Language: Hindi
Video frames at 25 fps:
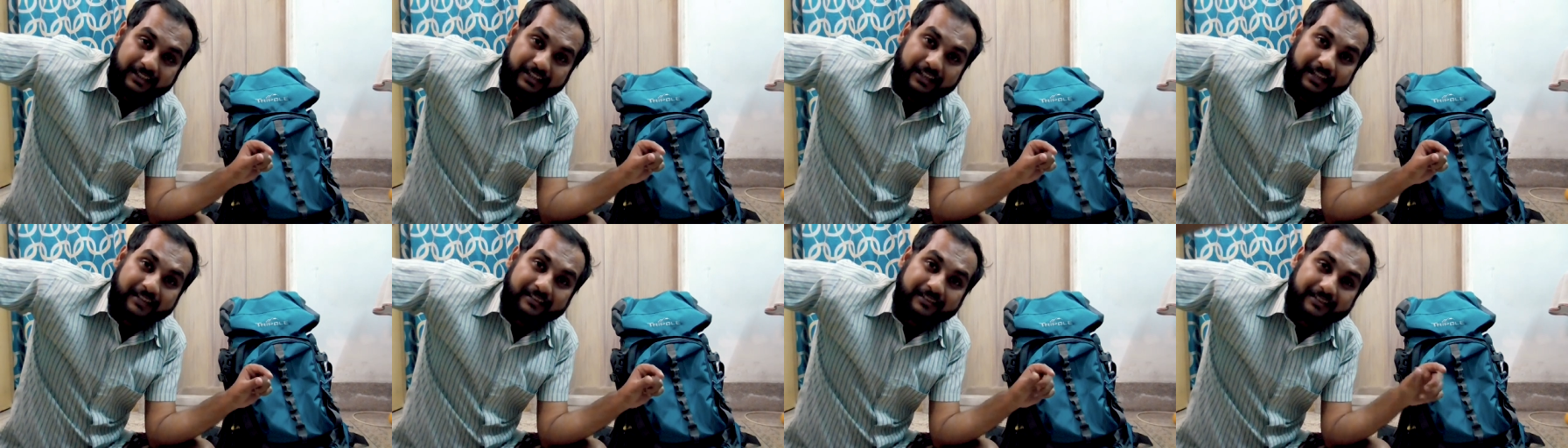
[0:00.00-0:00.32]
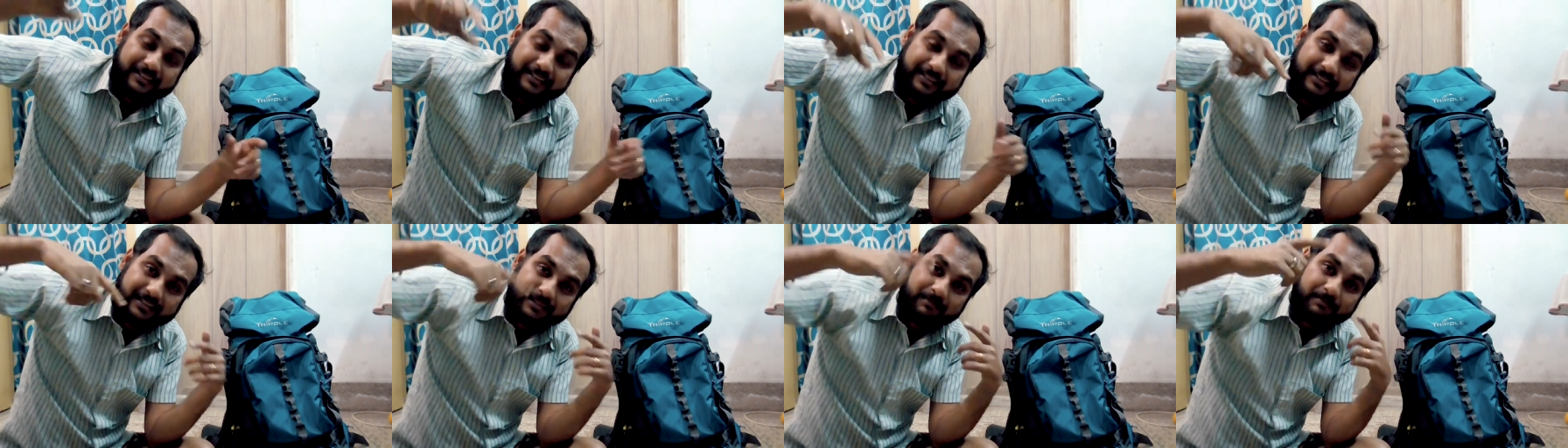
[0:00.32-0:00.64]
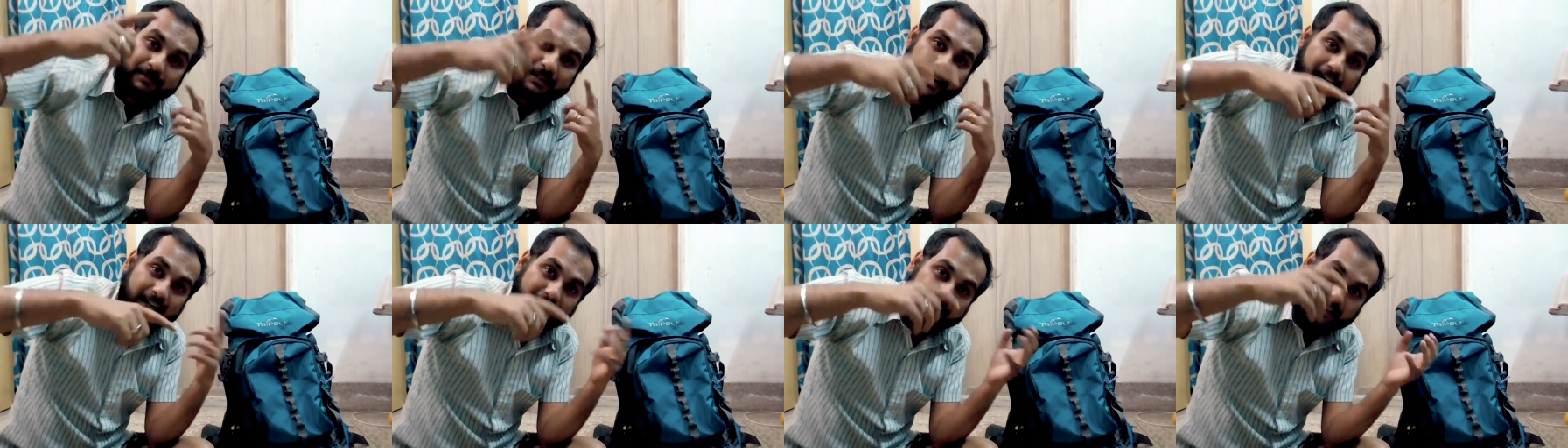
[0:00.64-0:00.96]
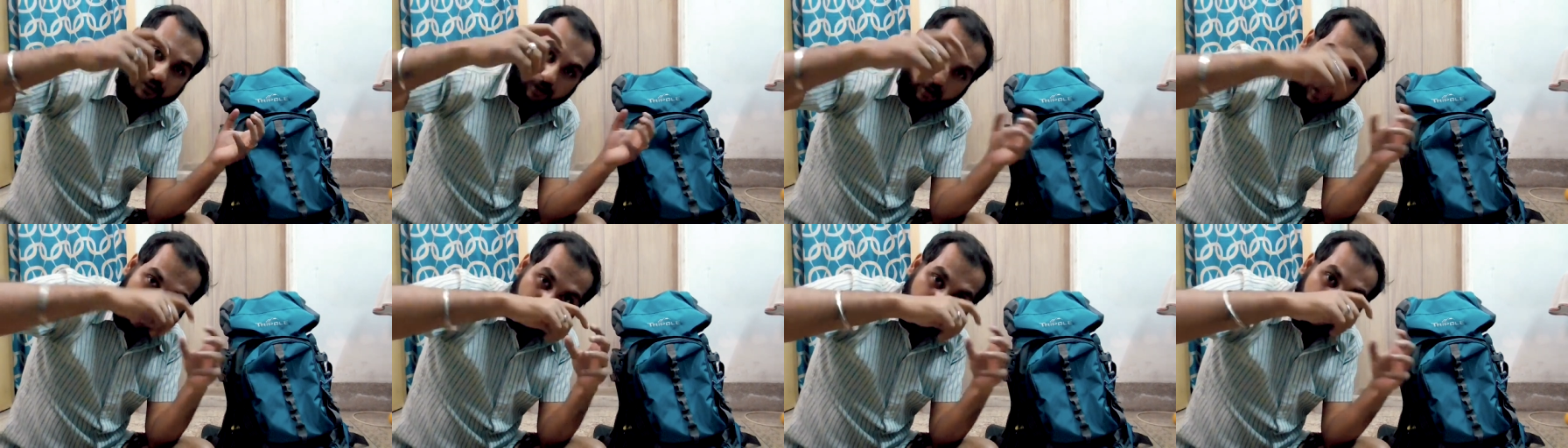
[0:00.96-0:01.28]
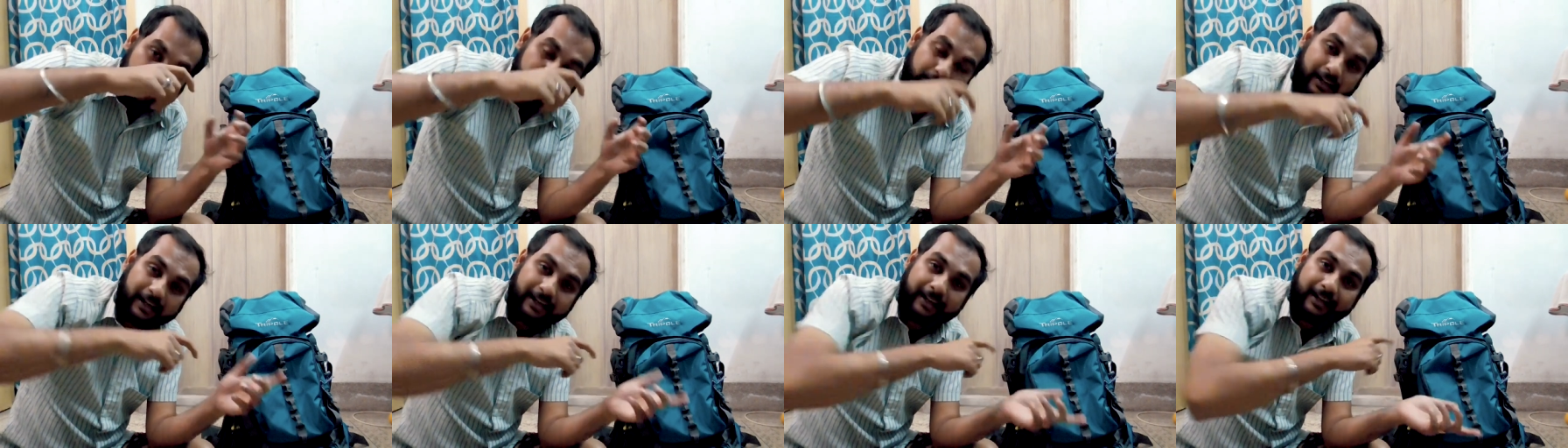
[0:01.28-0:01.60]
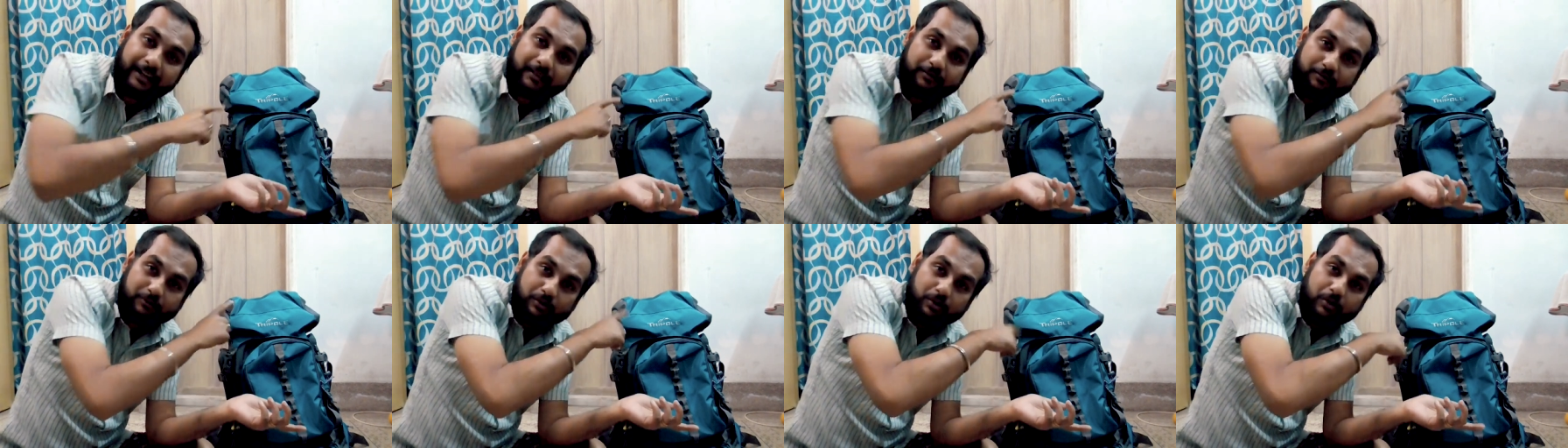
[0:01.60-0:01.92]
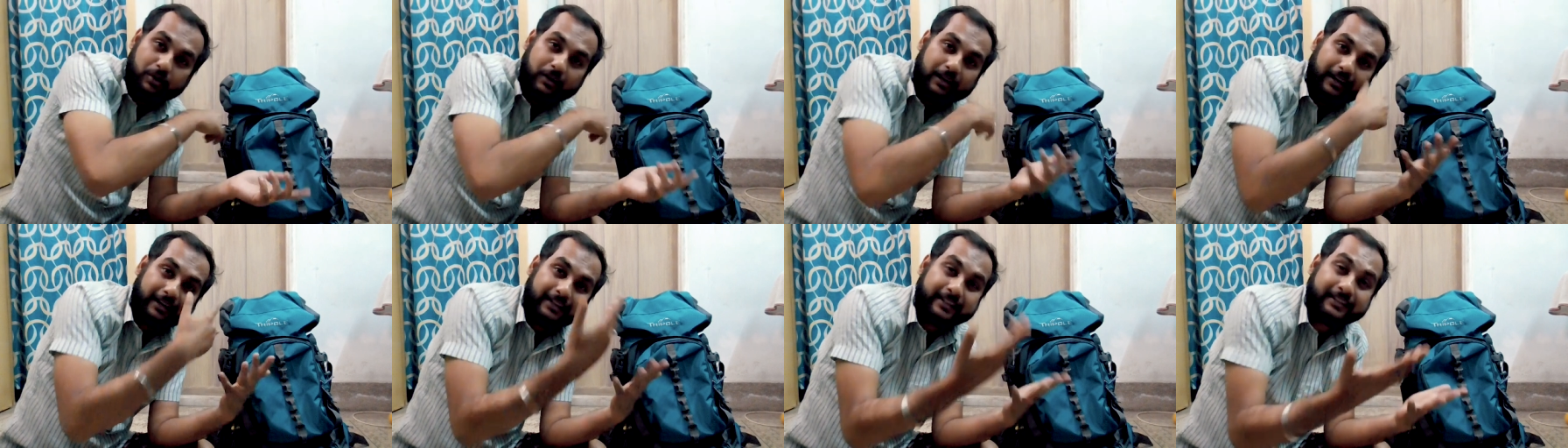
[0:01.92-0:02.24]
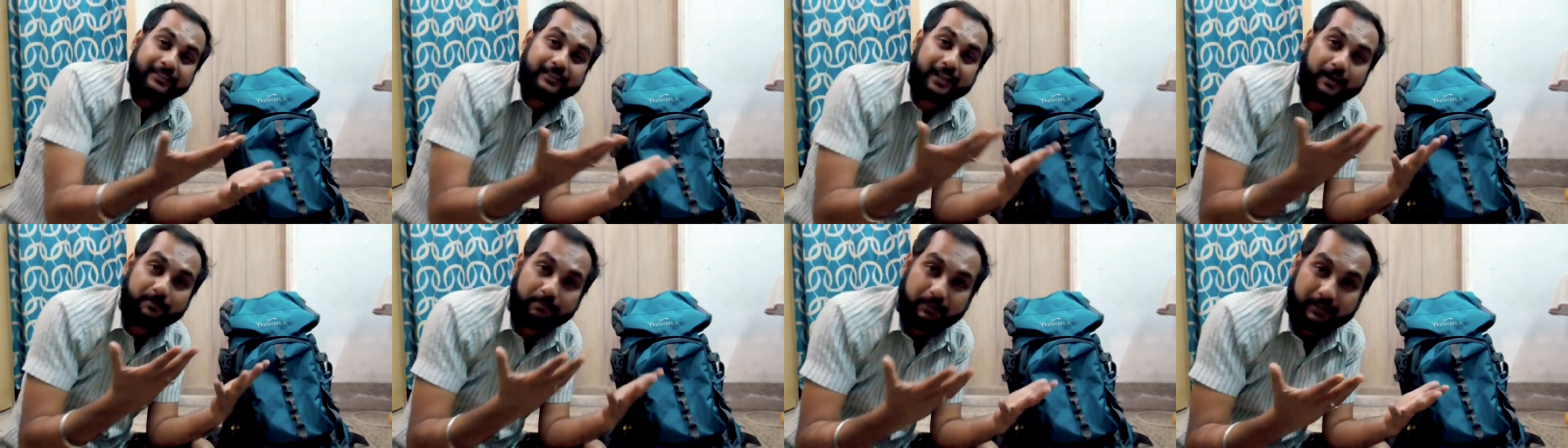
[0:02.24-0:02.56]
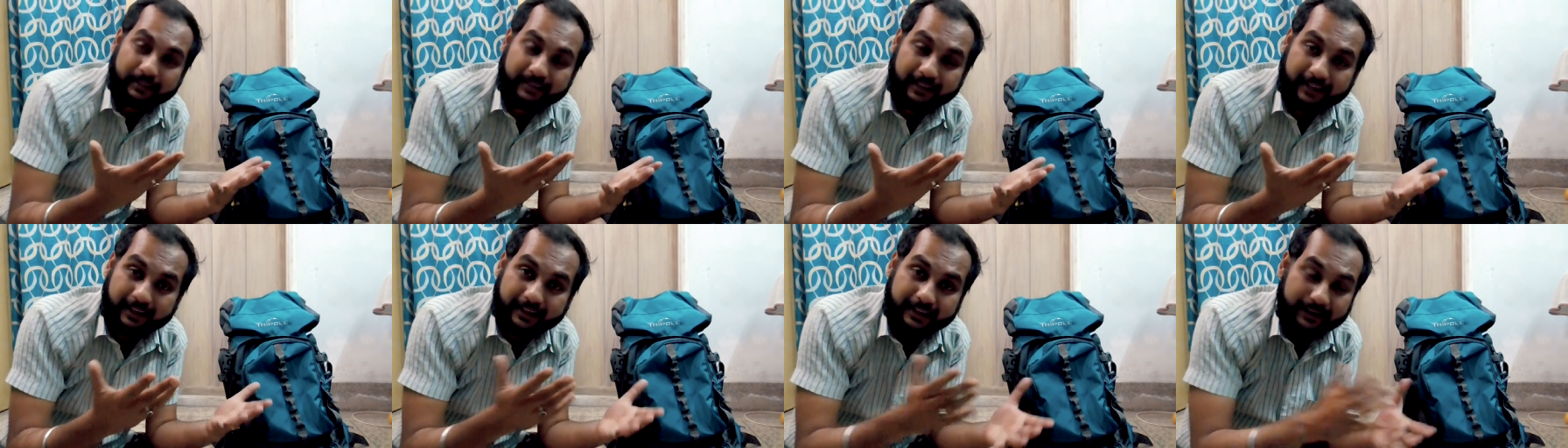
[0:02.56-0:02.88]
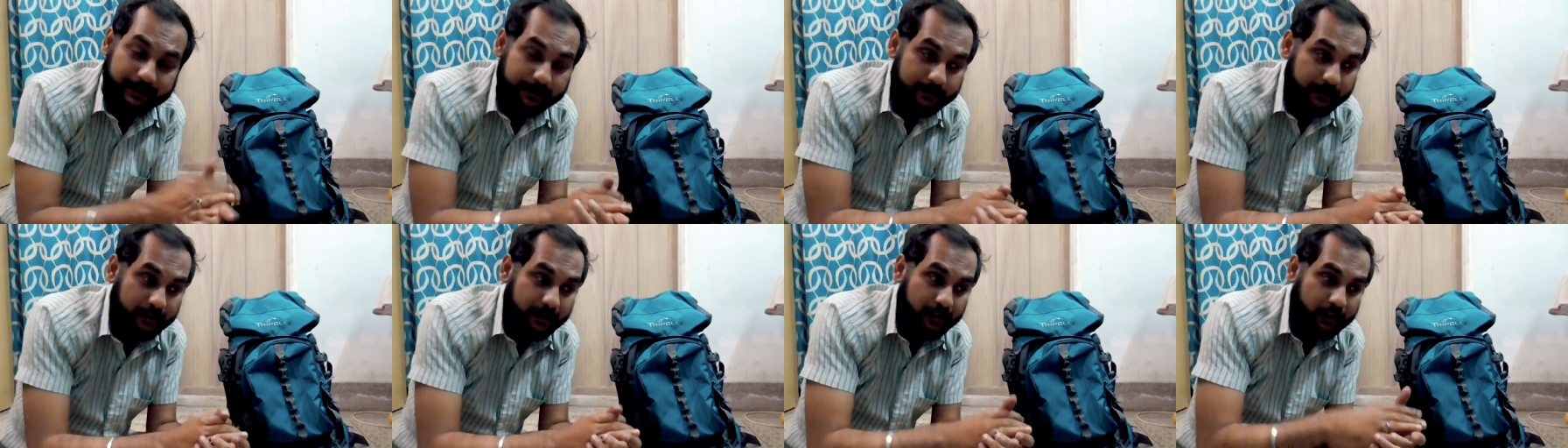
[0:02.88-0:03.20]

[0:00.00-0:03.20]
चेन सिस्टम का लॉक होता है वो ख़रीदना पड़ता है